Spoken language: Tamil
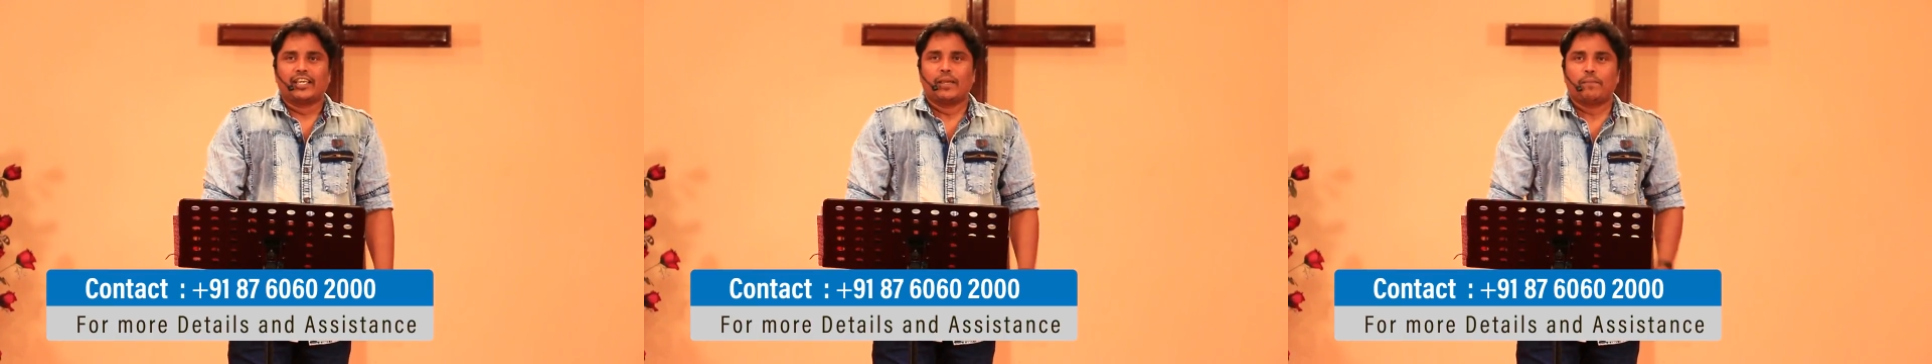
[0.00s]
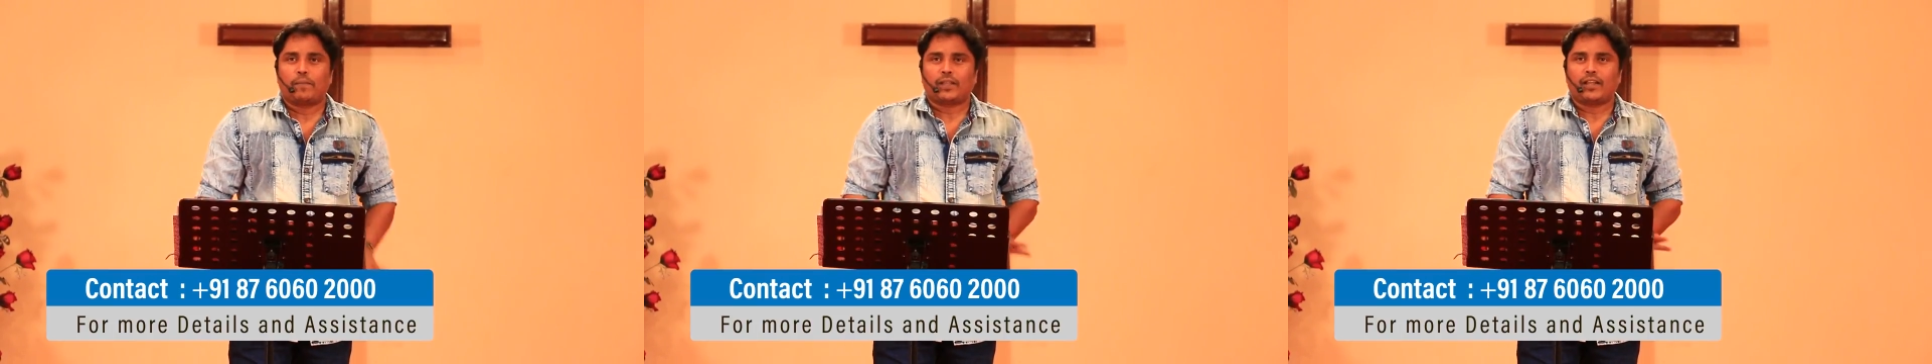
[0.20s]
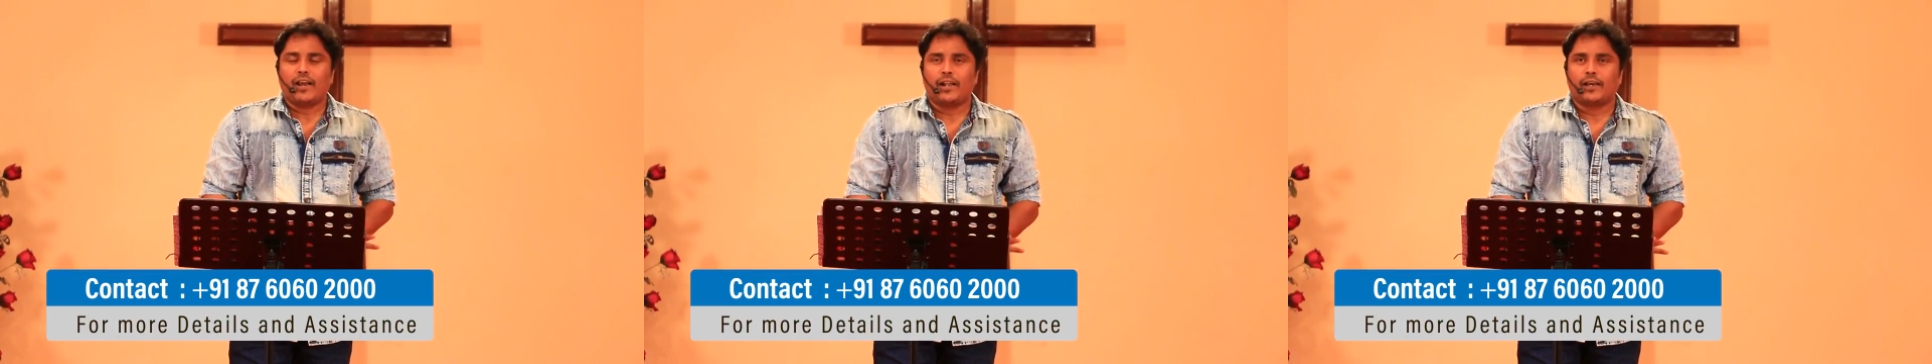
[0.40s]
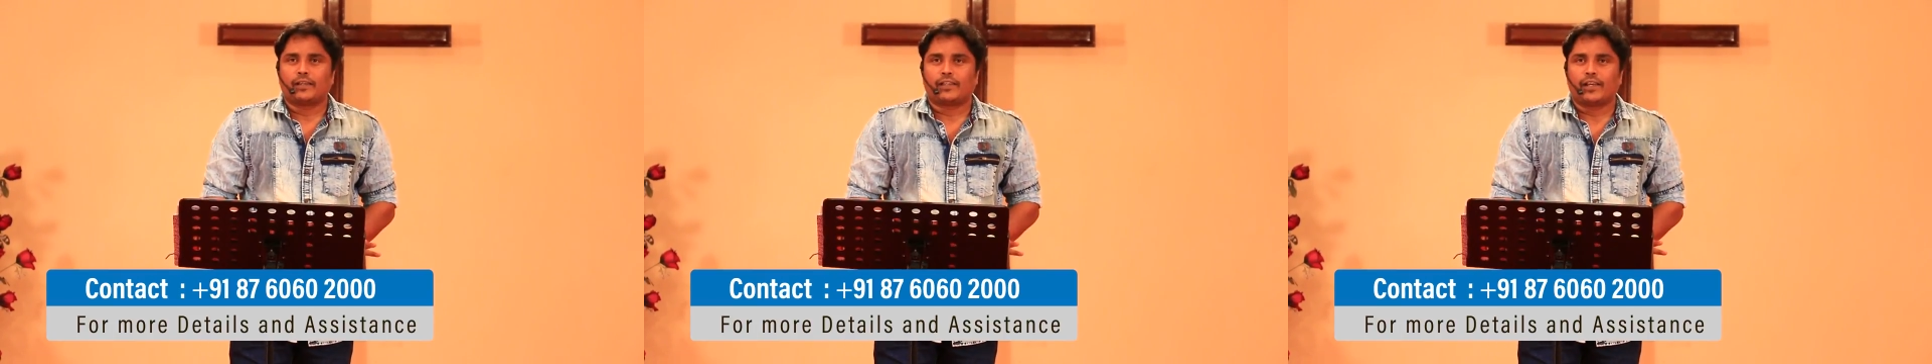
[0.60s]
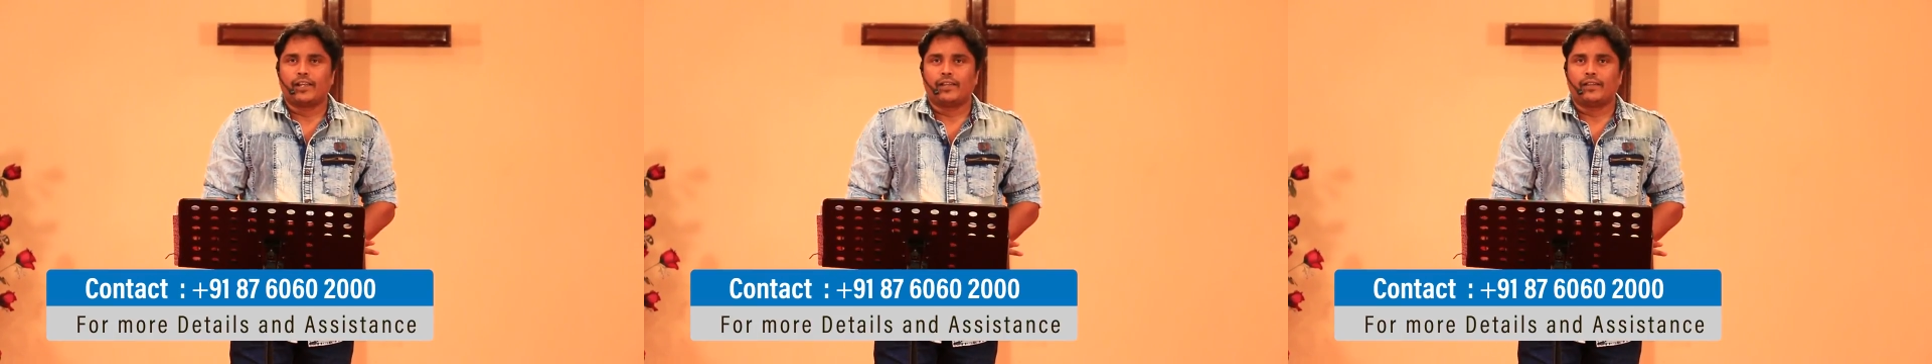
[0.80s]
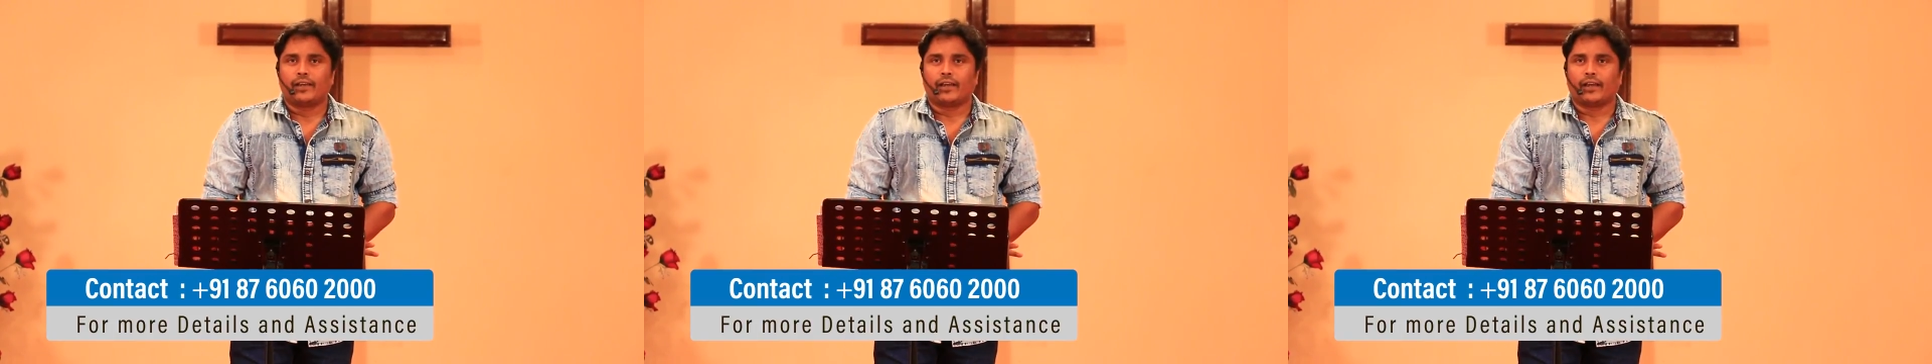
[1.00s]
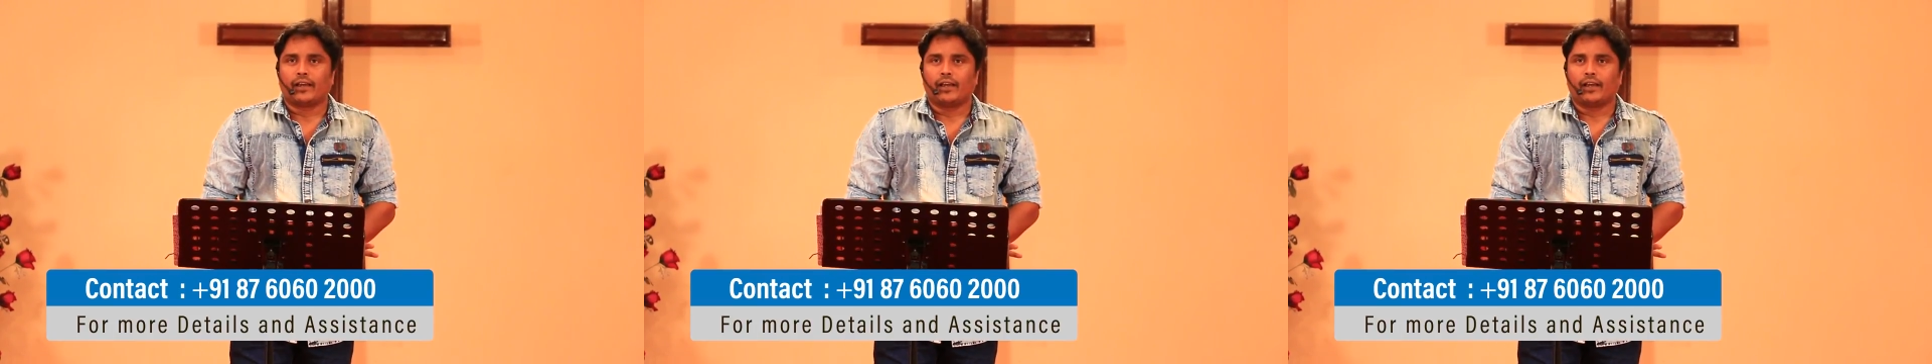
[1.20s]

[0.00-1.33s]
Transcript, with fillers: இப்போ தான் எனக்கு தெரியுது